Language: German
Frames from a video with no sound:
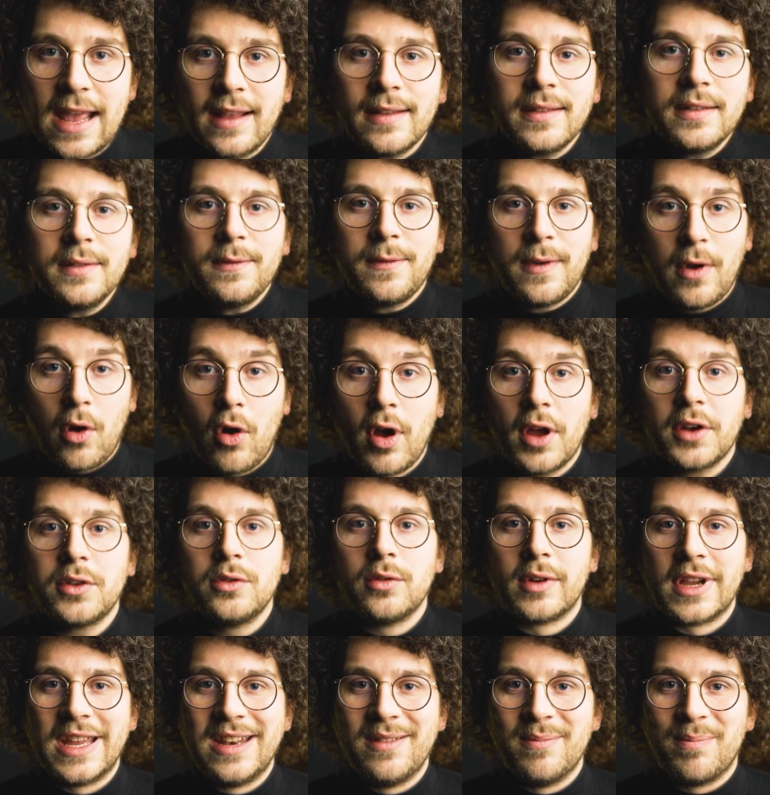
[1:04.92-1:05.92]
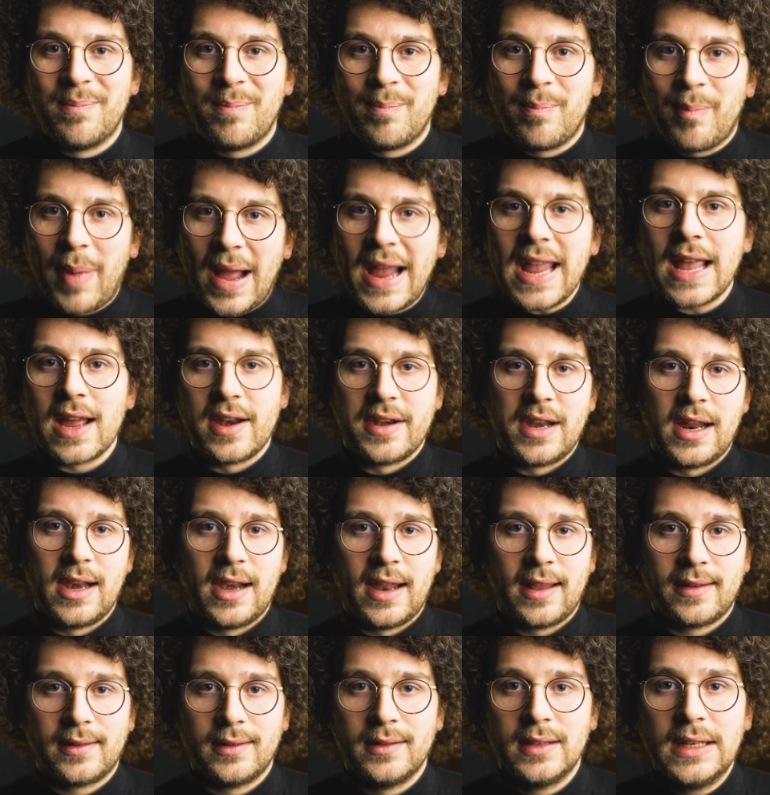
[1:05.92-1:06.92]
erste Verordnung in Bayern
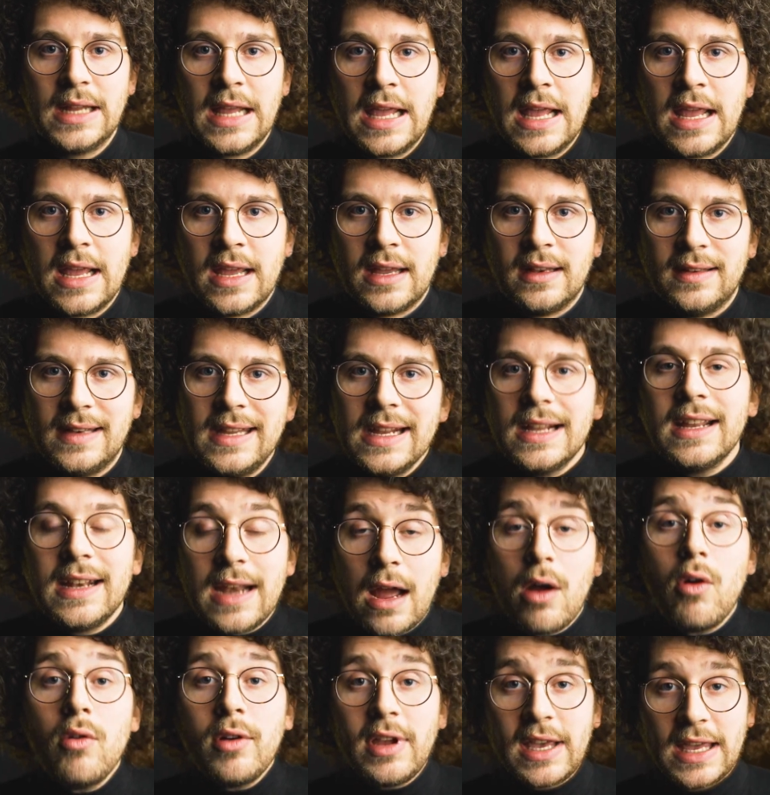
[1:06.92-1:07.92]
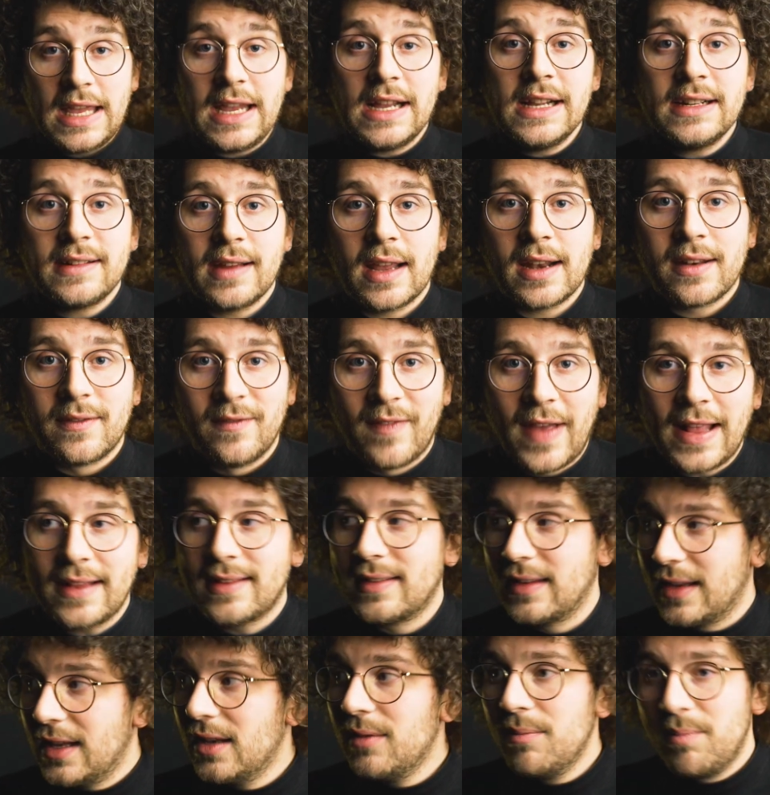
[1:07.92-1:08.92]
erlassen, die genau geregelt hat,
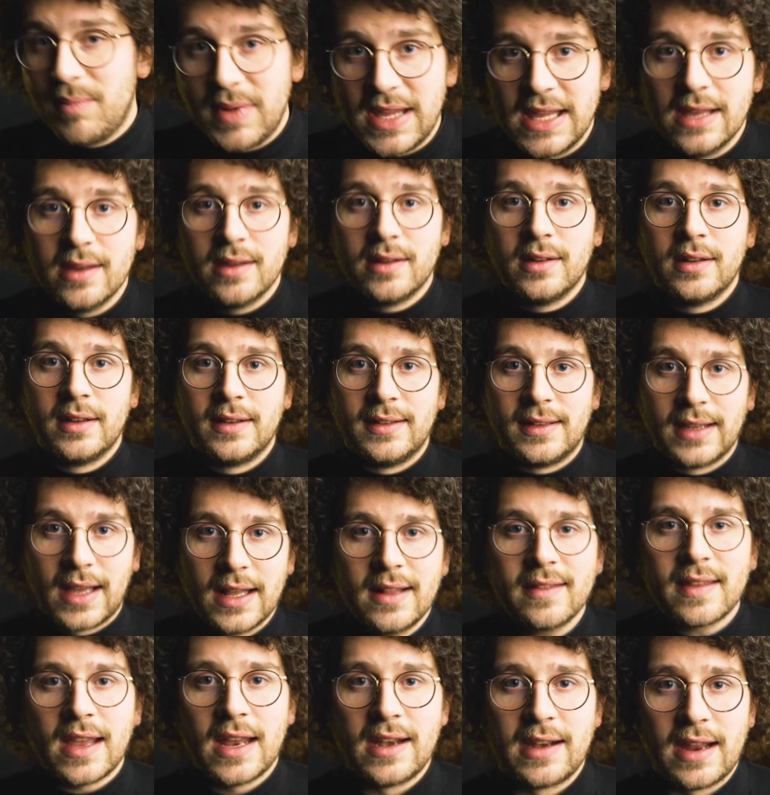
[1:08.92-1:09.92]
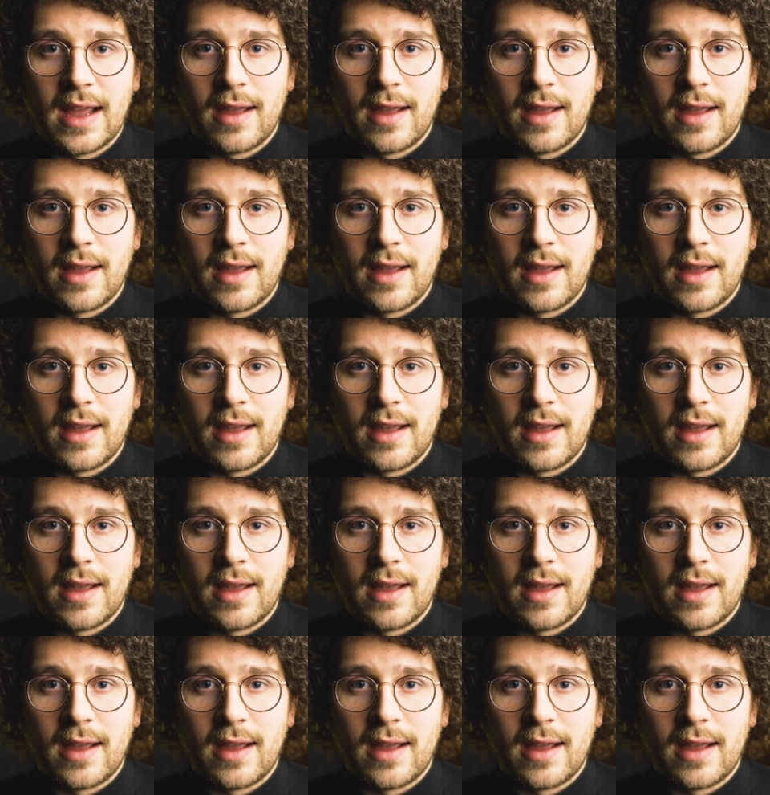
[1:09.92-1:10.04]
was in Bier drin sein